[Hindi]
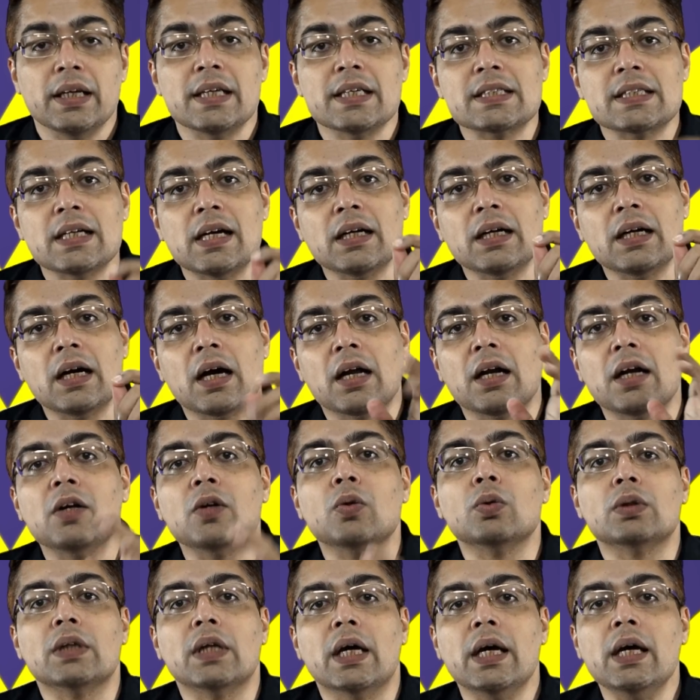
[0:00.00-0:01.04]
इसका कारण
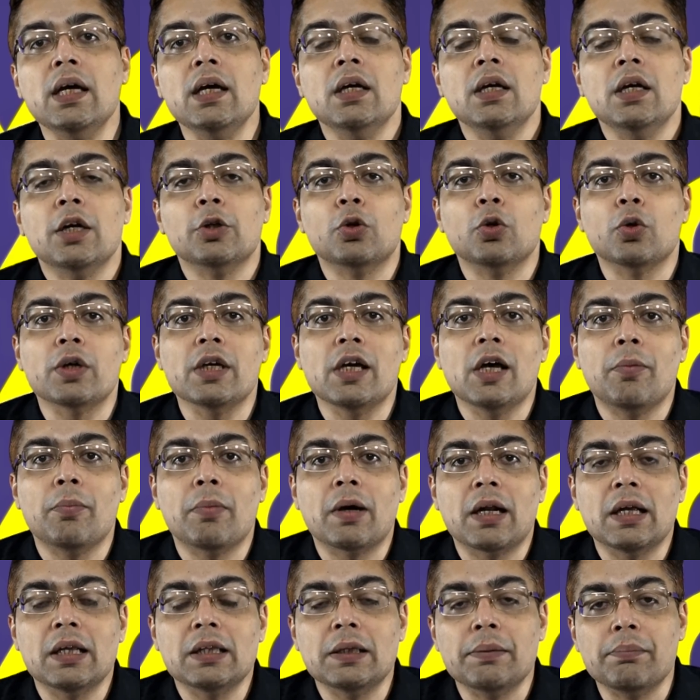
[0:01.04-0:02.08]
होता है क्योंकि
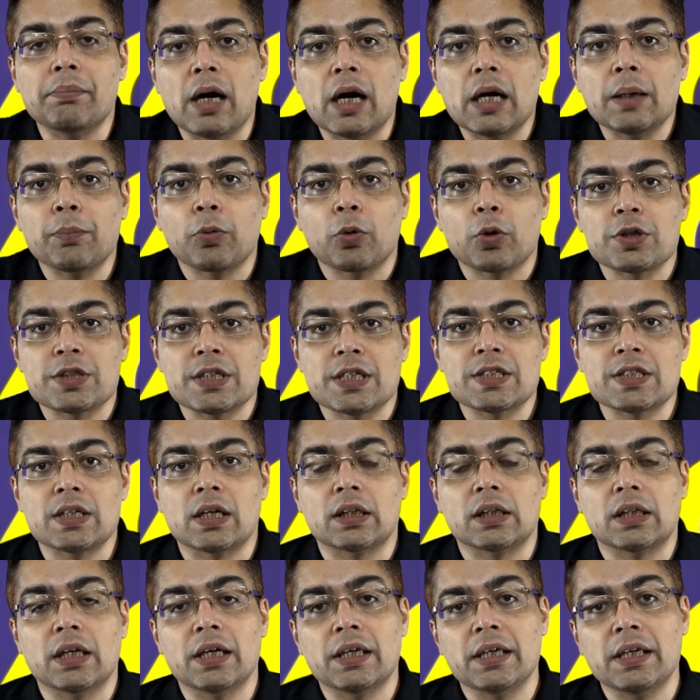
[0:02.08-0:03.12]
हमारा दिमाग प्रोसेस
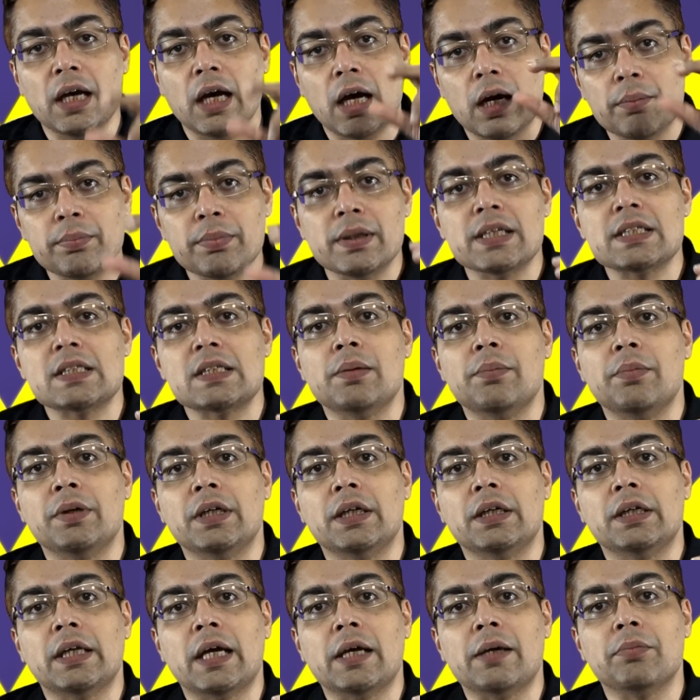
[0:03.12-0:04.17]
करता है कि अब इस
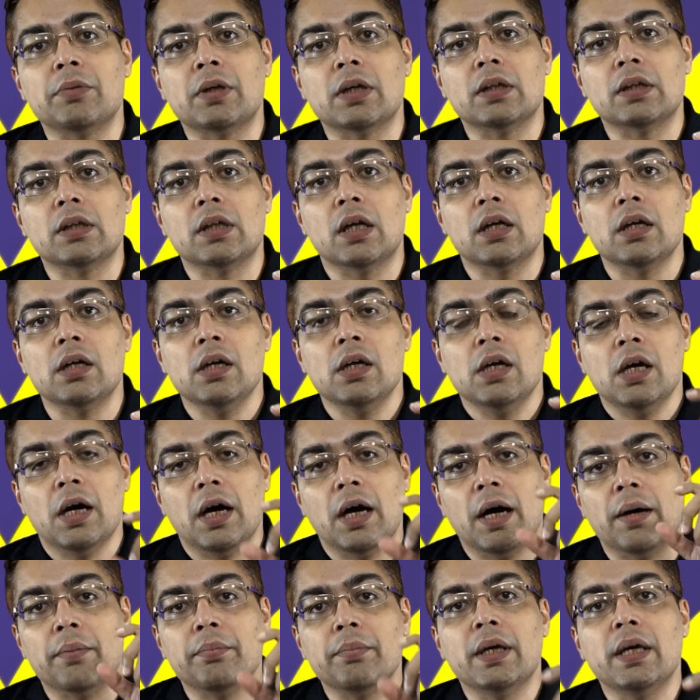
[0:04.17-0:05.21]
लिमिटेड टाइम के अंदर
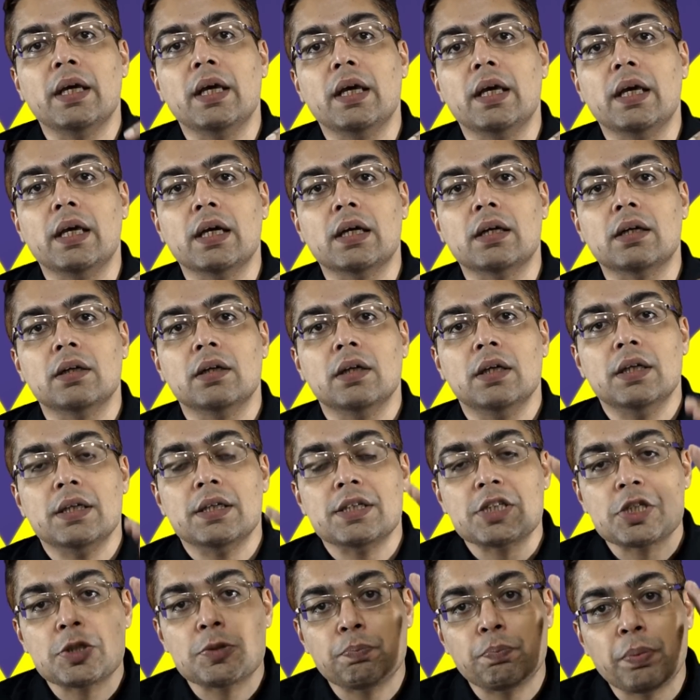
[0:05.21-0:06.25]
हमें एक
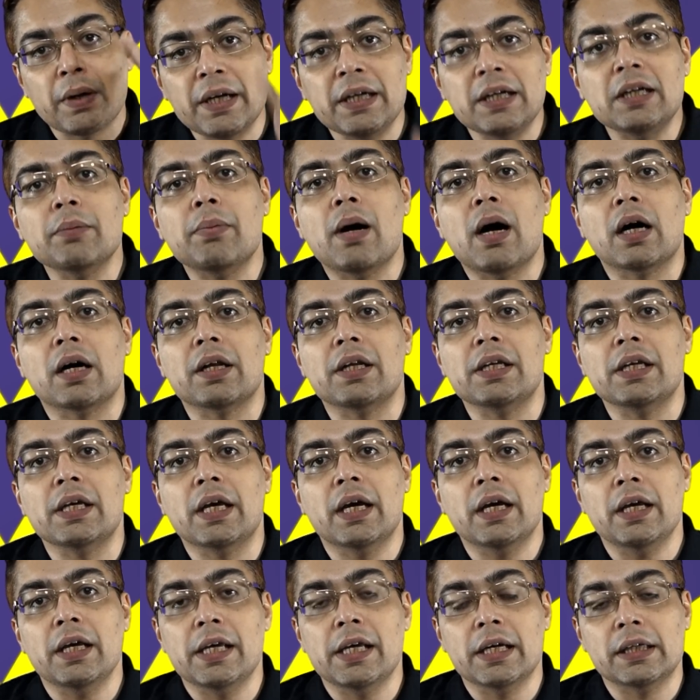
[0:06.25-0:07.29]
स्प्रिंट भागनी
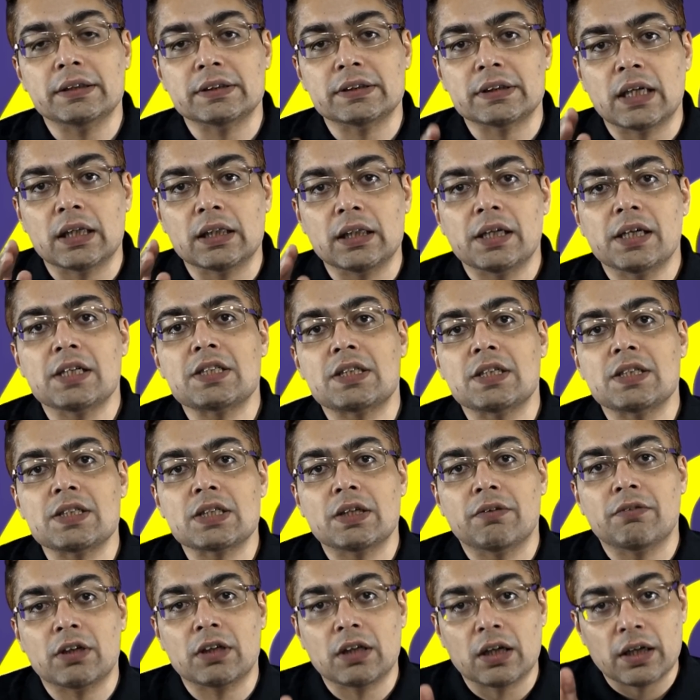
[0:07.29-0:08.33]
है एक ज़्यादा डिस्टेंस
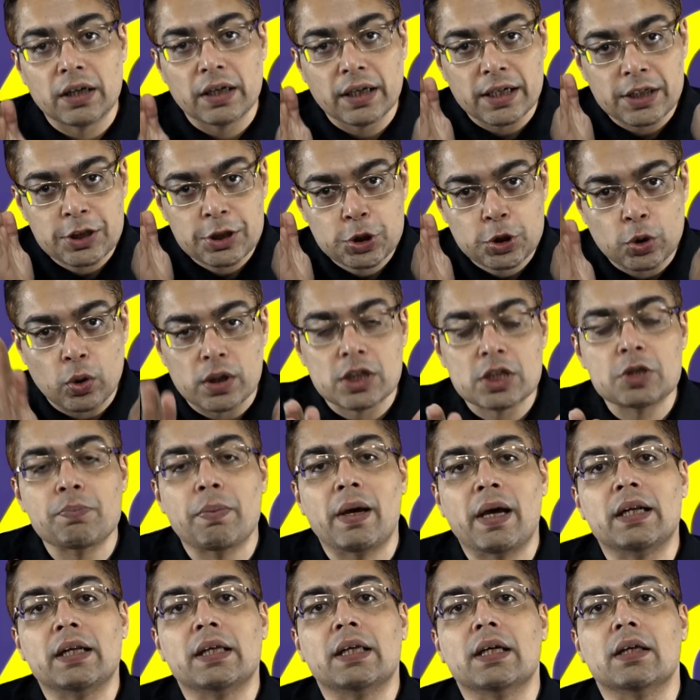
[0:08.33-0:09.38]
कवर करना है शॉर्ट
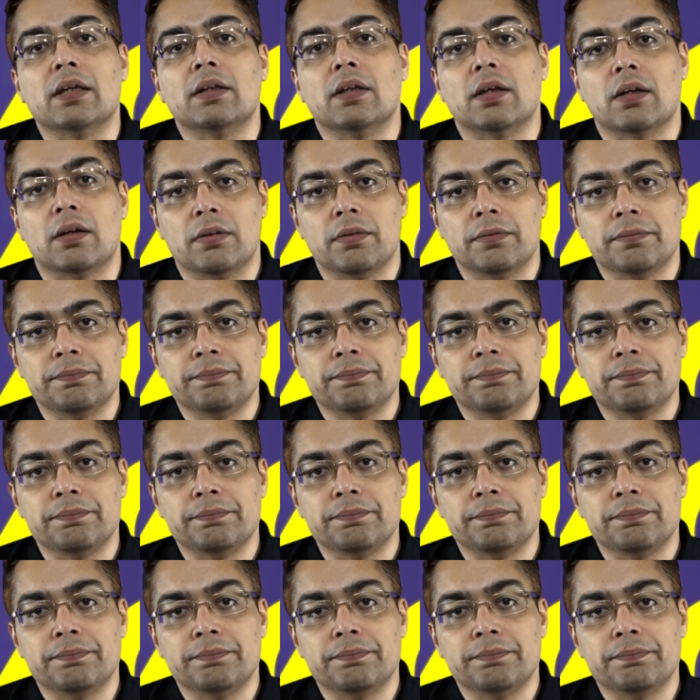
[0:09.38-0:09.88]
स्पैन के अंदर